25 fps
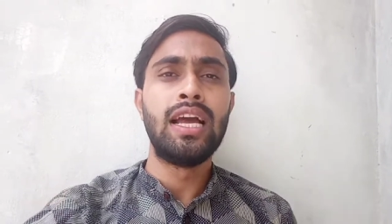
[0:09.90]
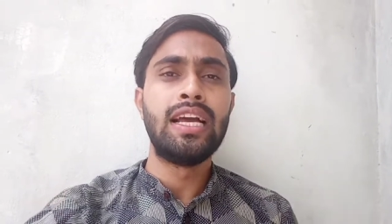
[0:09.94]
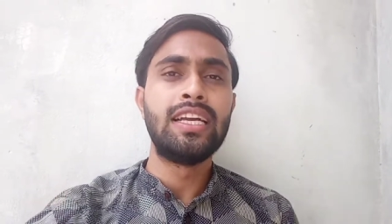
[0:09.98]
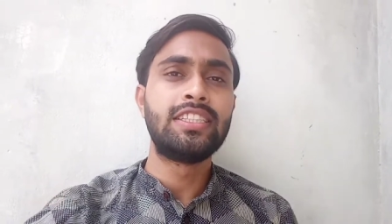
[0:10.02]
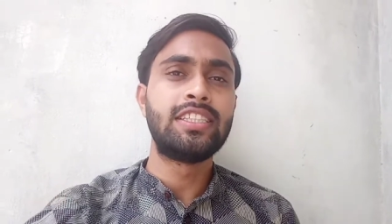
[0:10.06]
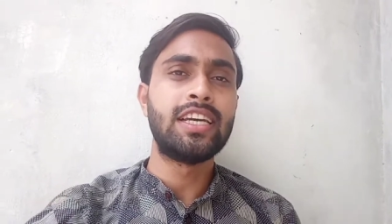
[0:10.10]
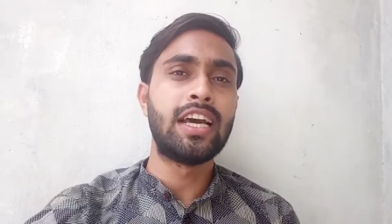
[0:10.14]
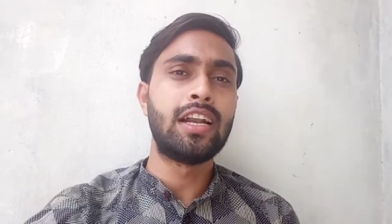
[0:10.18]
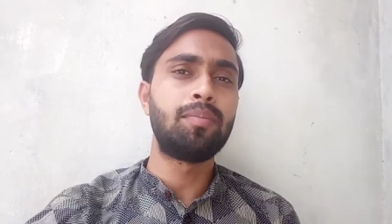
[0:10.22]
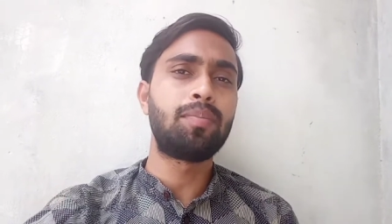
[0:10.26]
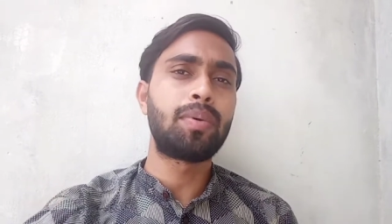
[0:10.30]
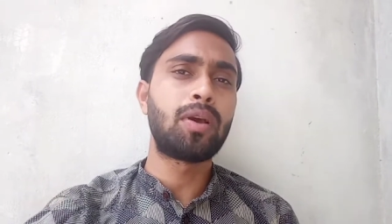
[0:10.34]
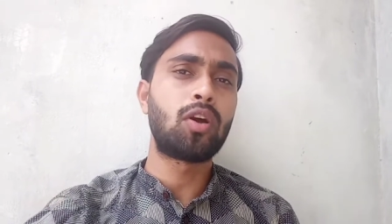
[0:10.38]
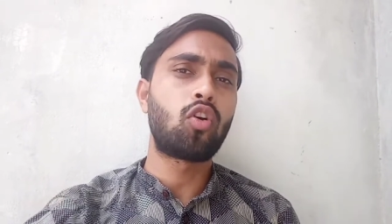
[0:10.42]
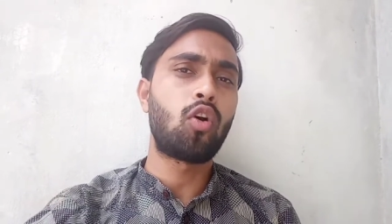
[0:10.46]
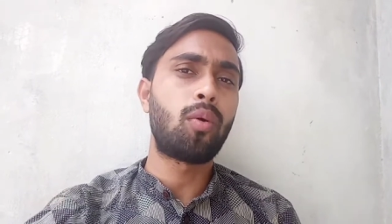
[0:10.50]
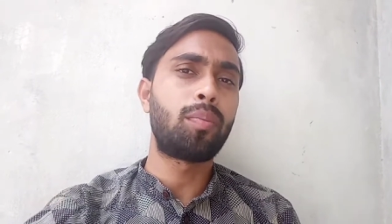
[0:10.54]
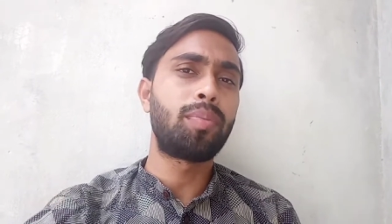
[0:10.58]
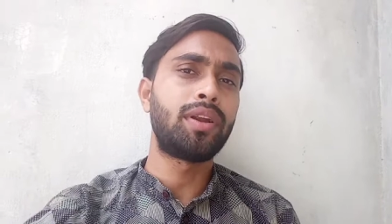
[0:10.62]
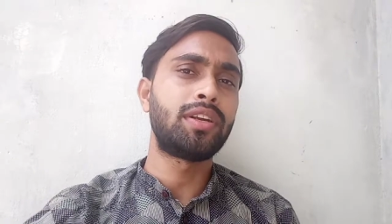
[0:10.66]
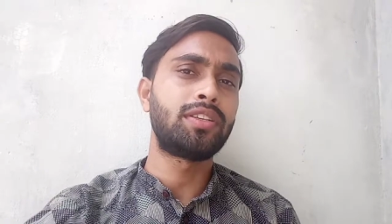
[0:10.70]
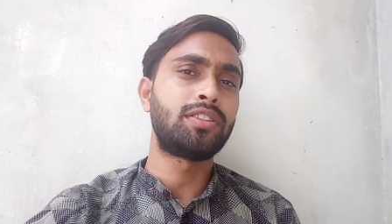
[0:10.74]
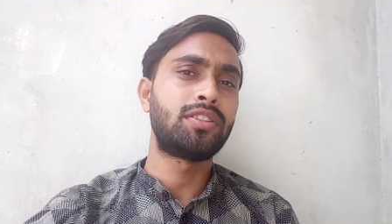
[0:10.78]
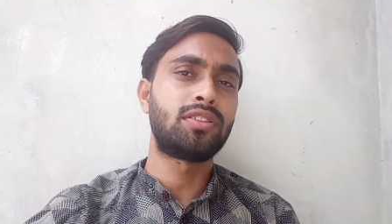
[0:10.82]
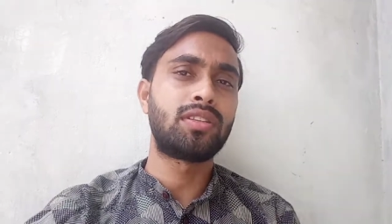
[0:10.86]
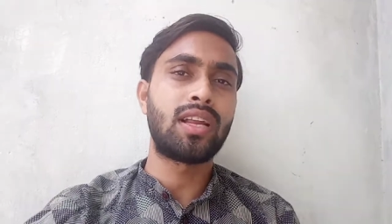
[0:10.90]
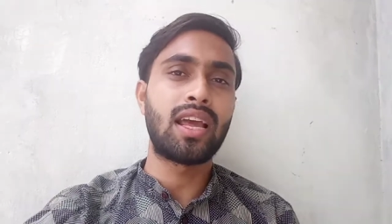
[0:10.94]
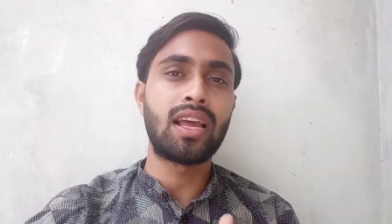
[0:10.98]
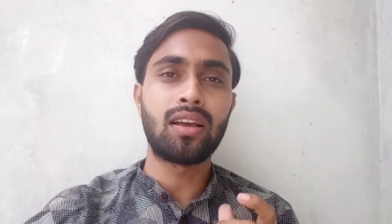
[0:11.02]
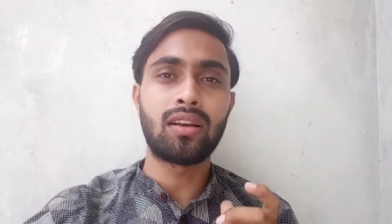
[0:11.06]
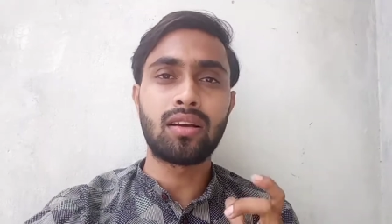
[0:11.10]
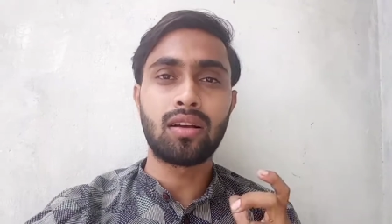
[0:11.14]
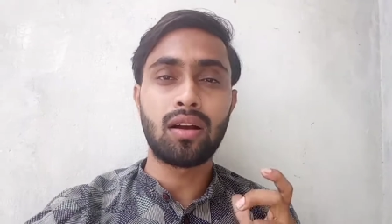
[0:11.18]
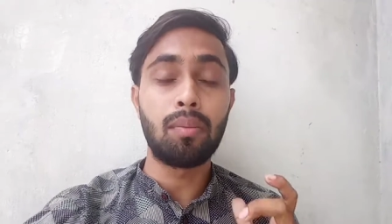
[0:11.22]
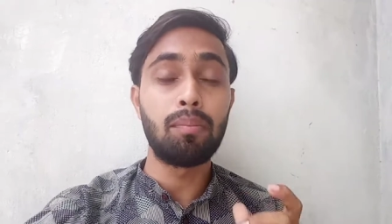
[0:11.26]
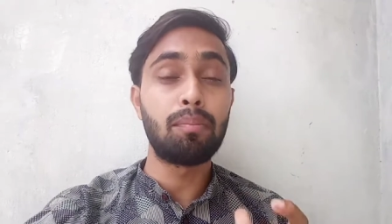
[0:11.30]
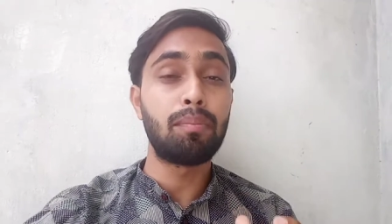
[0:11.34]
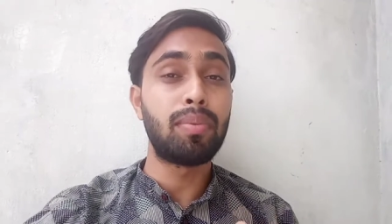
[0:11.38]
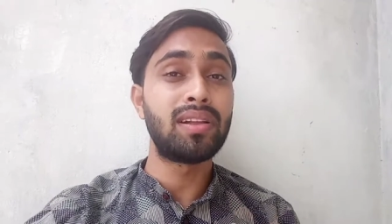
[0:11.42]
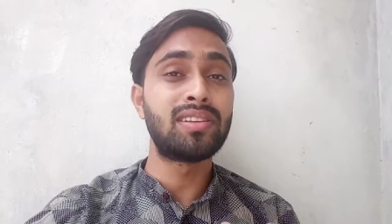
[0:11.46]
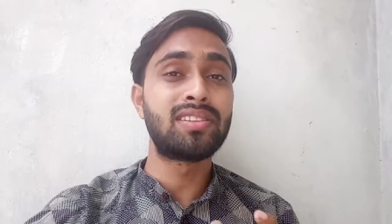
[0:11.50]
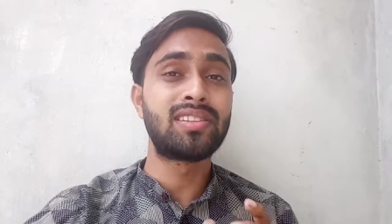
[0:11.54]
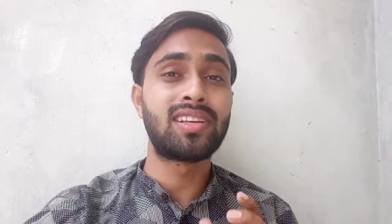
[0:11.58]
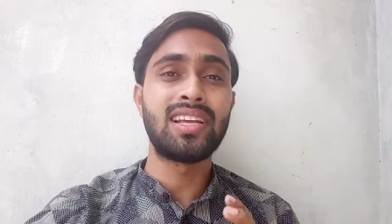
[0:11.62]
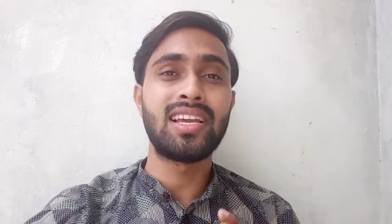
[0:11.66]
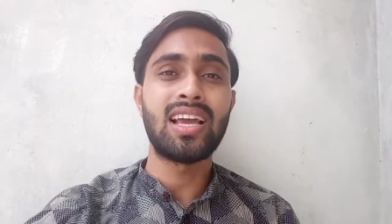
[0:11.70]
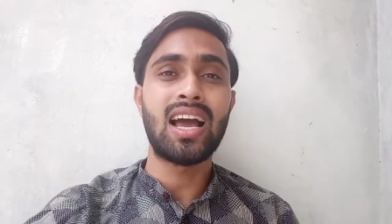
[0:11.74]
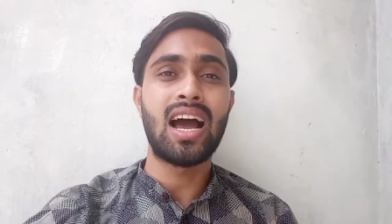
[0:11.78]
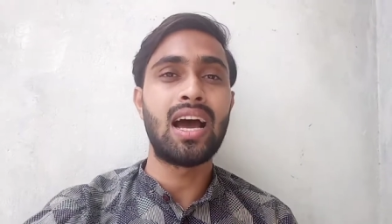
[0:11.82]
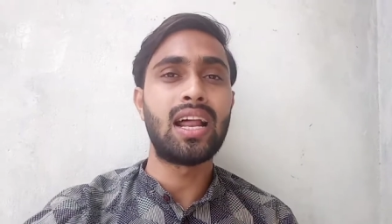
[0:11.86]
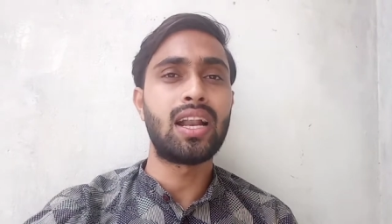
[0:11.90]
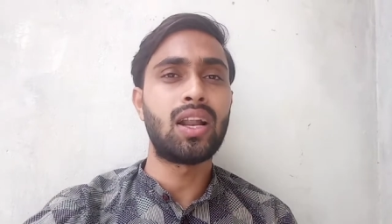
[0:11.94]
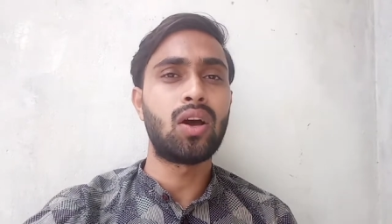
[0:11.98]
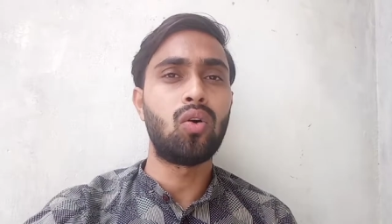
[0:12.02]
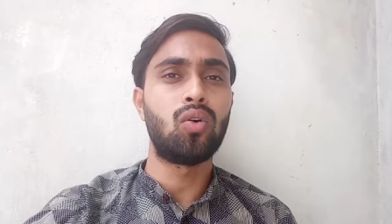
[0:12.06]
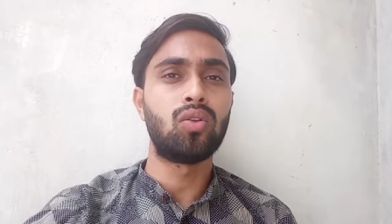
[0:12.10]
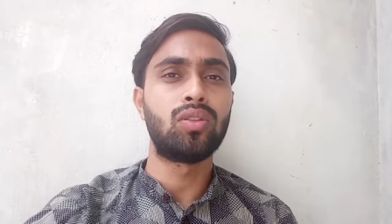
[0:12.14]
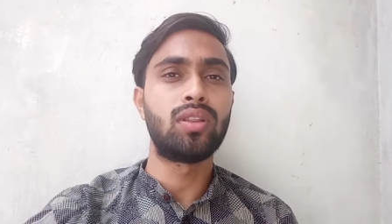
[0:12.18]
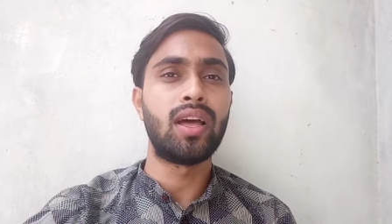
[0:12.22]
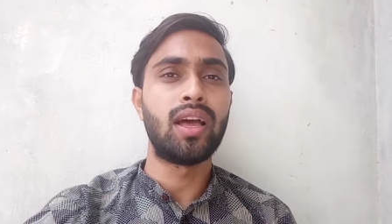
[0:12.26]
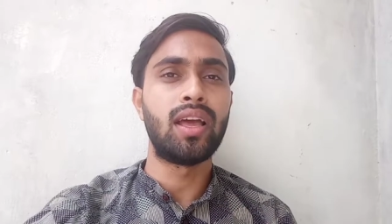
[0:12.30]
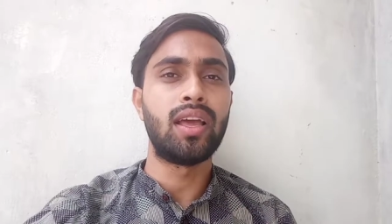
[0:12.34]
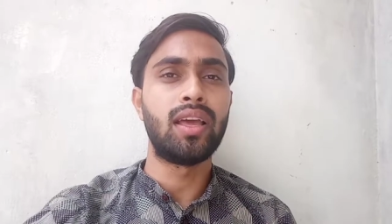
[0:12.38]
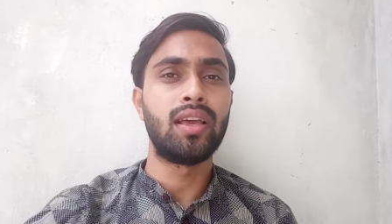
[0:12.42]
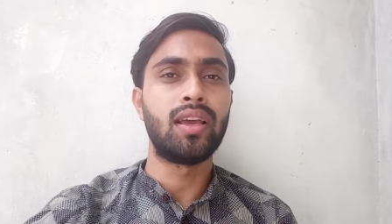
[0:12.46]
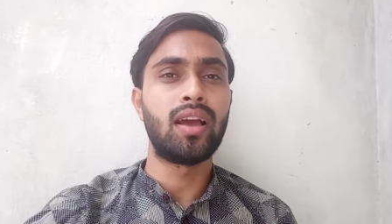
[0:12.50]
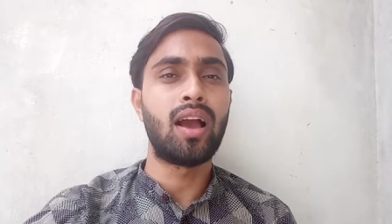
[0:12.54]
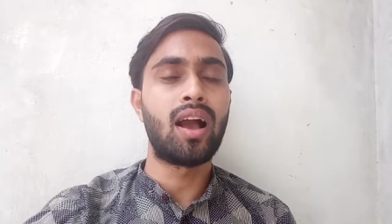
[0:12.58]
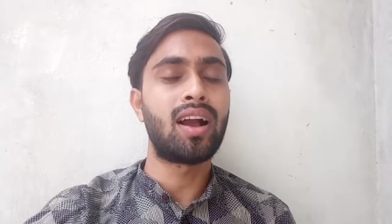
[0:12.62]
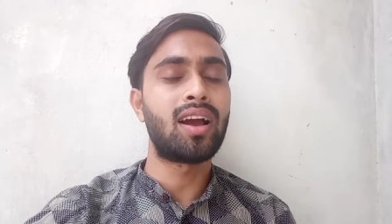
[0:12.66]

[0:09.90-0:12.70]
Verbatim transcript: चैनल पे कॉपीराइट स्ट्राइक कंपलसरी आना होता है